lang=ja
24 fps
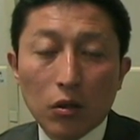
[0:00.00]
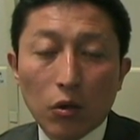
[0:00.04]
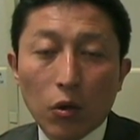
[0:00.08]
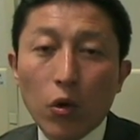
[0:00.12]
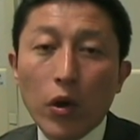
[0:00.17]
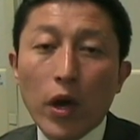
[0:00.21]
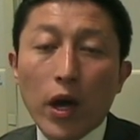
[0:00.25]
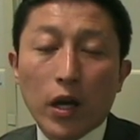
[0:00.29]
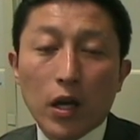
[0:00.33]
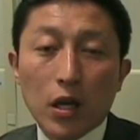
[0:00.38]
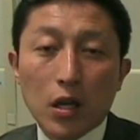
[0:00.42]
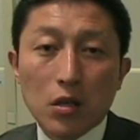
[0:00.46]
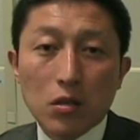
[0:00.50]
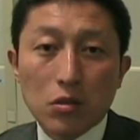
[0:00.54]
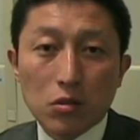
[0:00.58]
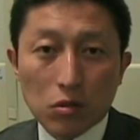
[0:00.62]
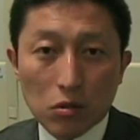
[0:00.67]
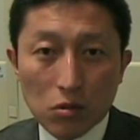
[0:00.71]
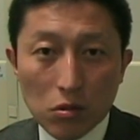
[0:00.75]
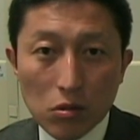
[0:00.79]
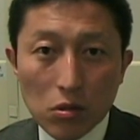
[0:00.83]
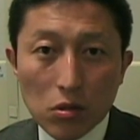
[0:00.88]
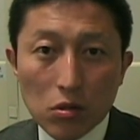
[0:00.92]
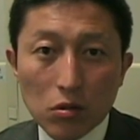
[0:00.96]
公に
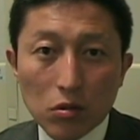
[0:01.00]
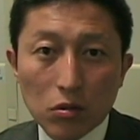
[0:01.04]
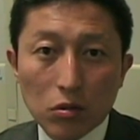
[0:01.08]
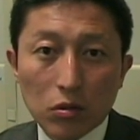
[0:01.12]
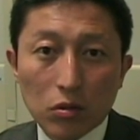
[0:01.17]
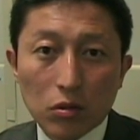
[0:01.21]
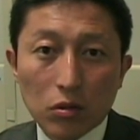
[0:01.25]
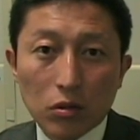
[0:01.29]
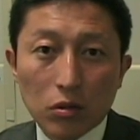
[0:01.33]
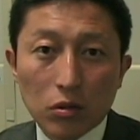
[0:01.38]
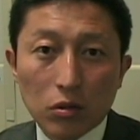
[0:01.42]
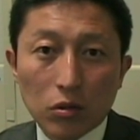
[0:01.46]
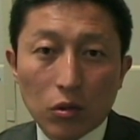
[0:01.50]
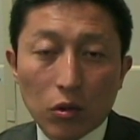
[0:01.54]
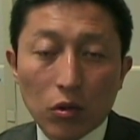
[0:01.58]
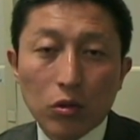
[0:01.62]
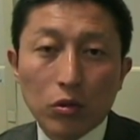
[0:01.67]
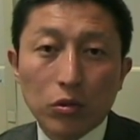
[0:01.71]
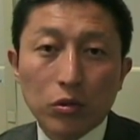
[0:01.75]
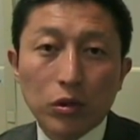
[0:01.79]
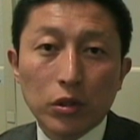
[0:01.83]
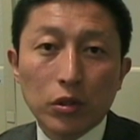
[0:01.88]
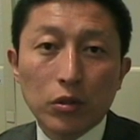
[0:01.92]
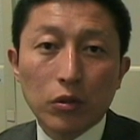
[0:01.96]
尽くすこの
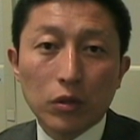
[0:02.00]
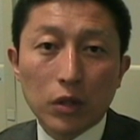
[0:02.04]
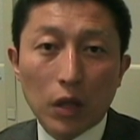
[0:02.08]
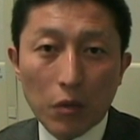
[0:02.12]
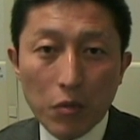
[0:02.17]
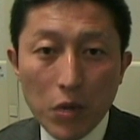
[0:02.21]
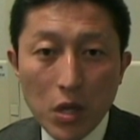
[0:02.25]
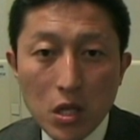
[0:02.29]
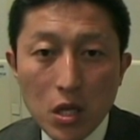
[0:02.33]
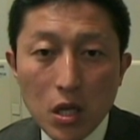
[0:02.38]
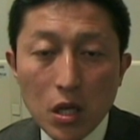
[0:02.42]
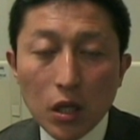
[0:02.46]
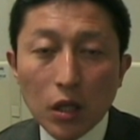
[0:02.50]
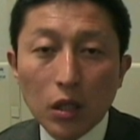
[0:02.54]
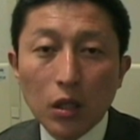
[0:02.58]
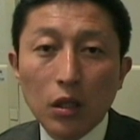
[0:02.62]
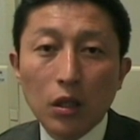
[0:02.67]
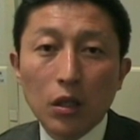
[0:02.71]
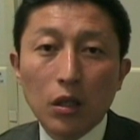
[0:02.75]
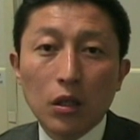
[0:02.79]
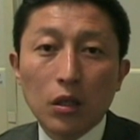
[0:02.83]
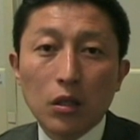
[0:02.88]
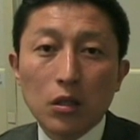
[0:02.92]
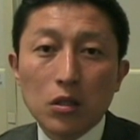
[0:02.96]
国のために
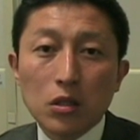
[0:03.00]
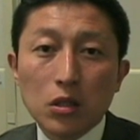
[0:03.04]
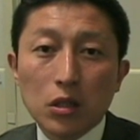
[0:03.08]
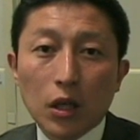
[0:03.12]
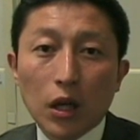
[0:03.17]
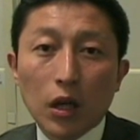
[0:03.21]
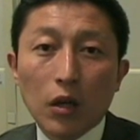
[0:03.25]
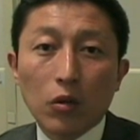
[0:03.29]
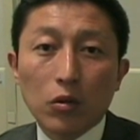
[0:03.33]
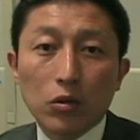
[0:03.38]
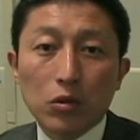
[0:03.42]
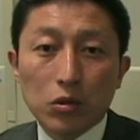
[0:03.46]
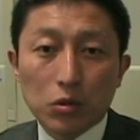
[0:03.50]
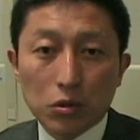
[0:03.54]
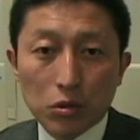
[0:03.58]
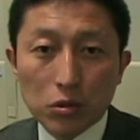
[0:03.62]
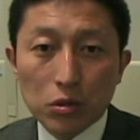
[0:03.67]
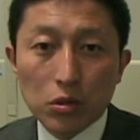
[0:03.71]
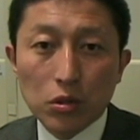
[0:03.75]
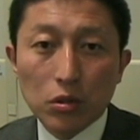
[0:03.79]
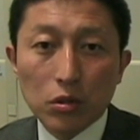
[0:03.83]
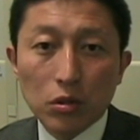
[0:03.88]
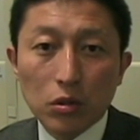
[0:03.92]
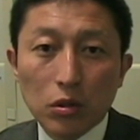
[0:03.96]
力を尽く
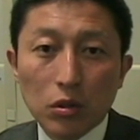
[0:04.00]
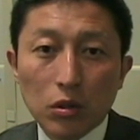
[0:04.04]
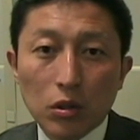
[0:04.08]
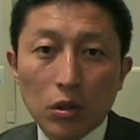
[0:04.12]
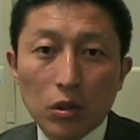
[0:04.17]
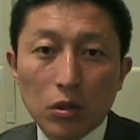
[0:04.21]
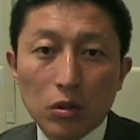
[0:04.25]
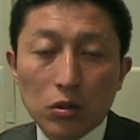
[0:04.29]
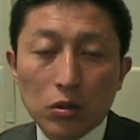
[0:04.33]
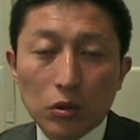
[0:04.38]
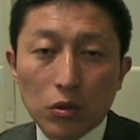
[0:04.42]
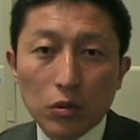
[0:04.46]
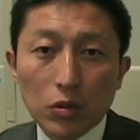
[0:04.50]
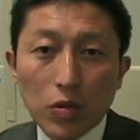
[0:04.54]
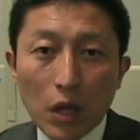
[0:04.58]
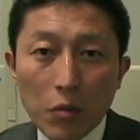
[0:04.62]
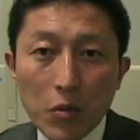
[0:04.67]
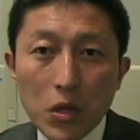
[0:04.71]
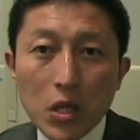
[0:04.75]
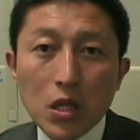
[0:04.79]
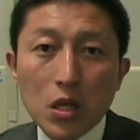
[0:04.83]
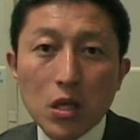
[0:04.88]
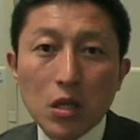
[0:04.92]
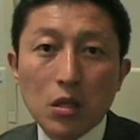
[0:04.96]
すそのた
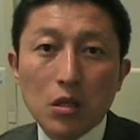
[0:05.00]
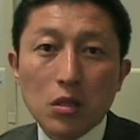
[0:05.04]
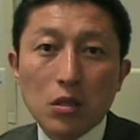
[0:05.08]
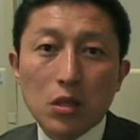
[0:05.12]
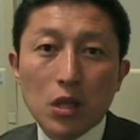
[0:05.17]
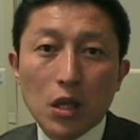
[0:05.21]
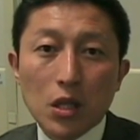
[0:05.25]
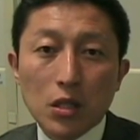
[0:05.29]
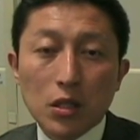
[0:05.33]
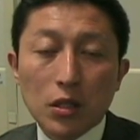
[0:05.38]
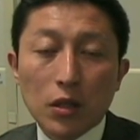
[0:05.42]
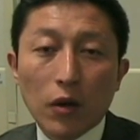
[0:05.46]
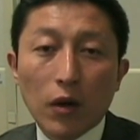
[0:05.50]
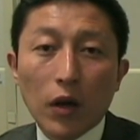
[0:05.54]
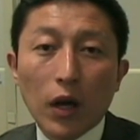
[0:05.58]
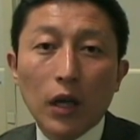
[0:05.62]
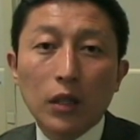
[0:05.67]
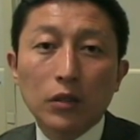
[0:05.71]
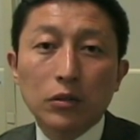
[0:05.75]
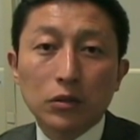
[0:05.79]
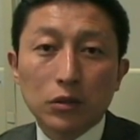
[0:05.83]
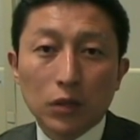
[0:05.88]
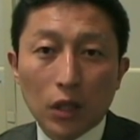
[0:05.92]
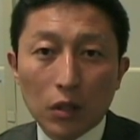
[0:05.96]
めに政治家は
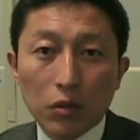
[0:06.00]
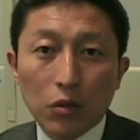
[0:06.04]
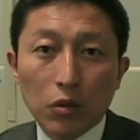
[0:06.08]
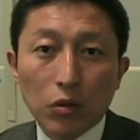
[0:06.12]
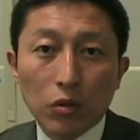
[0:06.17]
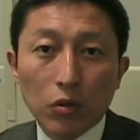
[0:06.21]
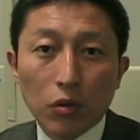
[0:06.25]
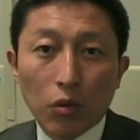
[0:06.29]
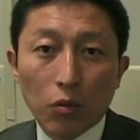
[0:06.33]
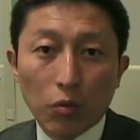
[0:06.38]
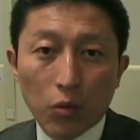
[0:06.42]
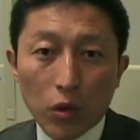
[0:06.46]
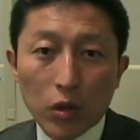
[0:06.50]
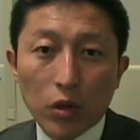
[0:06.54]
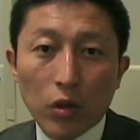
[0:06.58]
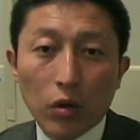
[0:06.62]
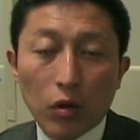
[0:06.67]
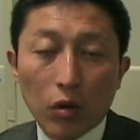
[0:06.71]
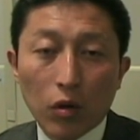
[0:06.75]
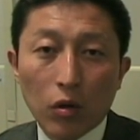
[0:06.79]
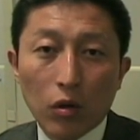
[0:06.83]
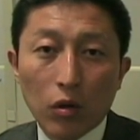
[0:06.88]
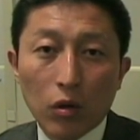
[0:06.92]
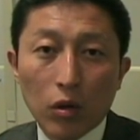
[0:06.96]
あるんだという思いを
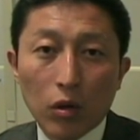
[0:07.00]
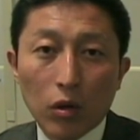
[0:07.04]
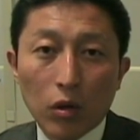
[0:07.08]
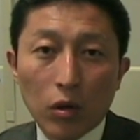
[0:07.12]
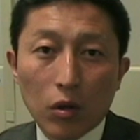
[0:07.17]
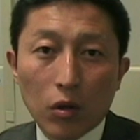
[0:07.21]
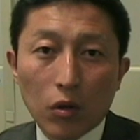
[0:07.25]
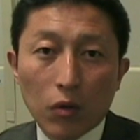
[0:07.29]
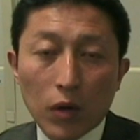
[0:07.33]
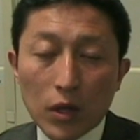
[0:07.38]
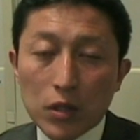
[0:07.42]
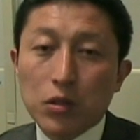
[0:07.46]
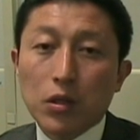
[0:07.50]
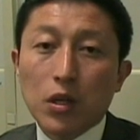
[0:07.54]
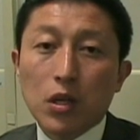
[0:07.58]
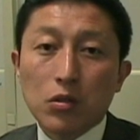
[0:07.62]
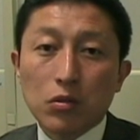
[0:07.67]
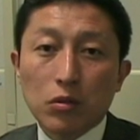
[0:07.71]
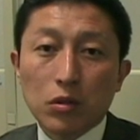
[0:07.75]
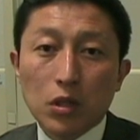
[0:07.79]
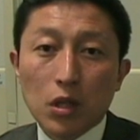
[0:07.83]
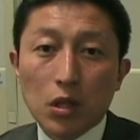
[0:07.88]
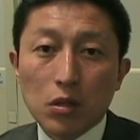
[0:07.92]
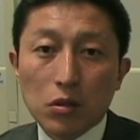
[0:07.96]
忘れ
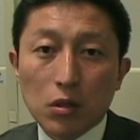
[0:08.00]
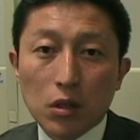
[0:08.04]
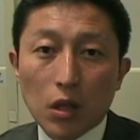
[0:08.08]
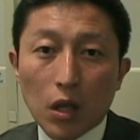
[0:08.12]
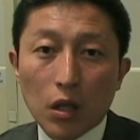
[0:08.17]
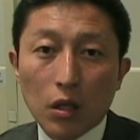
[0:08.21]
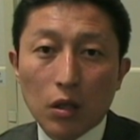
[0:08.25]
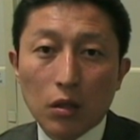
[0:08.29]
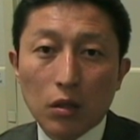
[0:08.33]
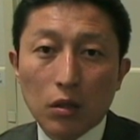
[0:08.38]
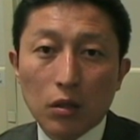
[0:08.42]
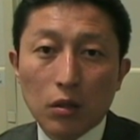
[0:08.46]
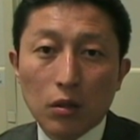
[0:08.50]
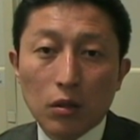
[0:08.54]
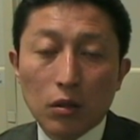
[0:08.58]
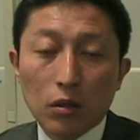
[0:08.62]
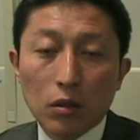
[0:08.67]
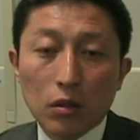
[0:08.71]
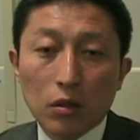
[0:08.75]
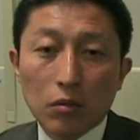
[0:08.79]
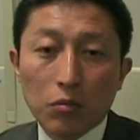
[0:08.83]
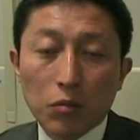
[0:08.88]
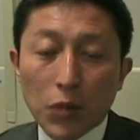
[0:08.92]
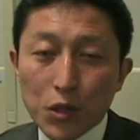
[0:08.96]
ずにですね
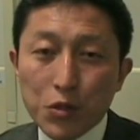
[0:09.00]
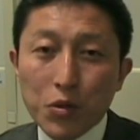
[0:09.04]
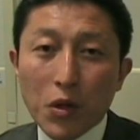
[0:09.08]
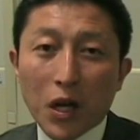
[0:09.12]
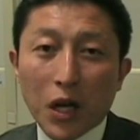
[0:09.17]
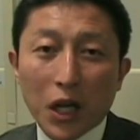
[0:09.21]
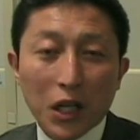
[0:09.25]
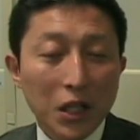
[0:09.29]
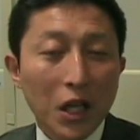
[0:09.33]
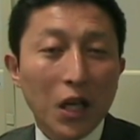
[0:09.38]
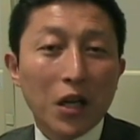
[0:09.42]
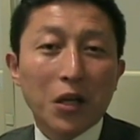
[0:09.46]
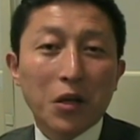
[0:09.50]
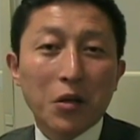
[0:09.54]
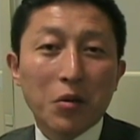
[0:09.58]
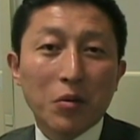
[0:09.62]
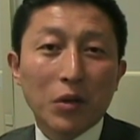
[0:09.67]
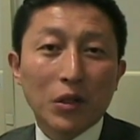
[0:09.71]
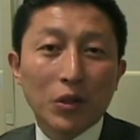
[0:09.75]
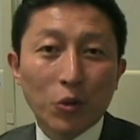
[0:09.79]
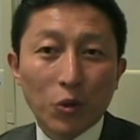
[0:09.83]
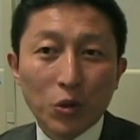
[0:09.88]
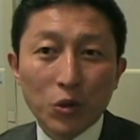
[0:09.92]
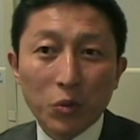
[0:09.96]
まずは勝たなけれ
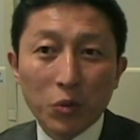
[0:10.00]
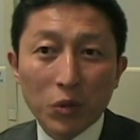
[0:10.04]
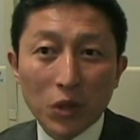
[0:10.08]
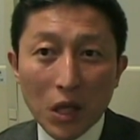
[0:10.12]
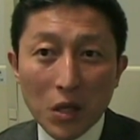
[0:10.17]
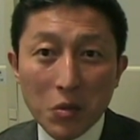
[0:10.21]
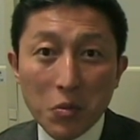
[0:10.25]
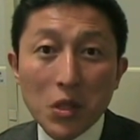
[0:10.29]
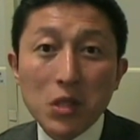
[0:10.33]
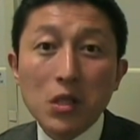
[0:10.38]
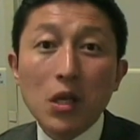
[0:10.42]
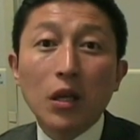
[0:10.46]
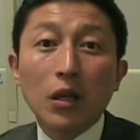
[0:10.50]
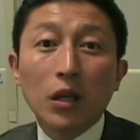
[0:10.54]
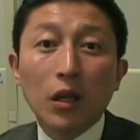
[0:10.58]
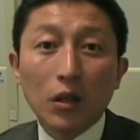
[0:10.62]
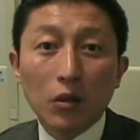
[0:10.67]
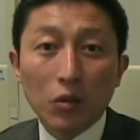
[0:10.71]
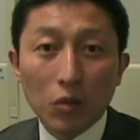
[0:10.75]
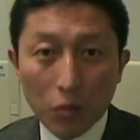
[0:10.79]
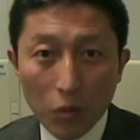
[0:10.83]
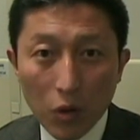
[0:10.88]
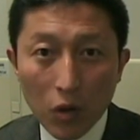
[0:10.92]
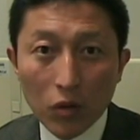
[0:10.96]
ばどうにもなりませんけ
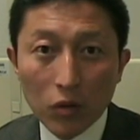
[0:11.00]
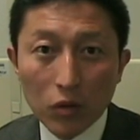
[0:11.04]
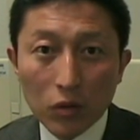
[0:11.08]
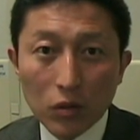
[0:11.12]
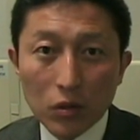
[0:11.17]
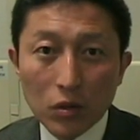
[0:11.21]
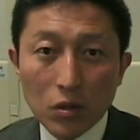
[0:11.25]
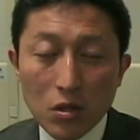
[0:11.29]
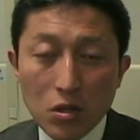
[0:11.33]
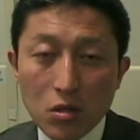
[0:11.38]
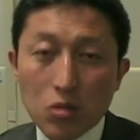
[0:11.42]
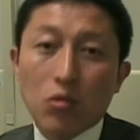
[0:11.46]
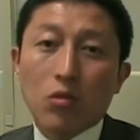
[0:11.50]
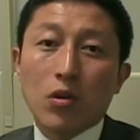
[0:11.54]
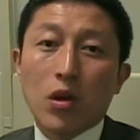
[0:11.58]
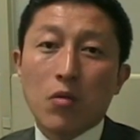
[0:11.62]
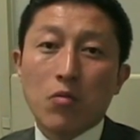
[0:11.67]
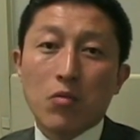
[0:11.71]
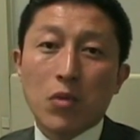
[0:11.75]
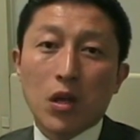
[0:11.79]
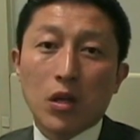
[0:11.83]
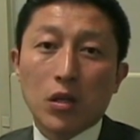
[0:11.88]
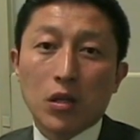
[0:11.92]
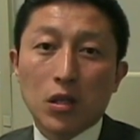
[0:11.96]
れども一生懸命